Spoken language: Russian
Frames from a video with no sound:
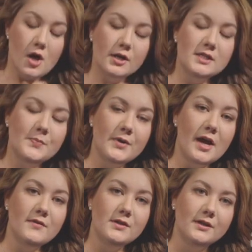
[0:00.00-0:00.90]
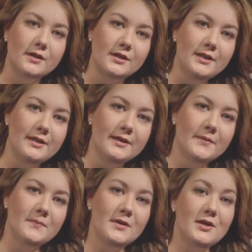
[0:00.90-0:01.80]
Расправит
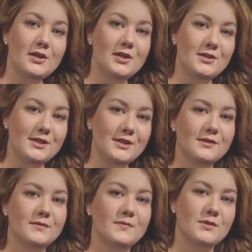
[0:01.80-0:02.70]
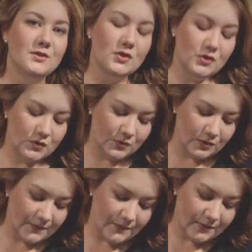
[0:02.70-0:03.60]
крылья и летит со
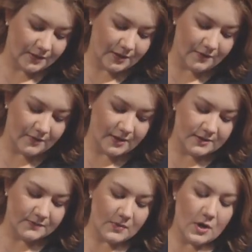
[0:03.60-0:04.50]
стула на кровать.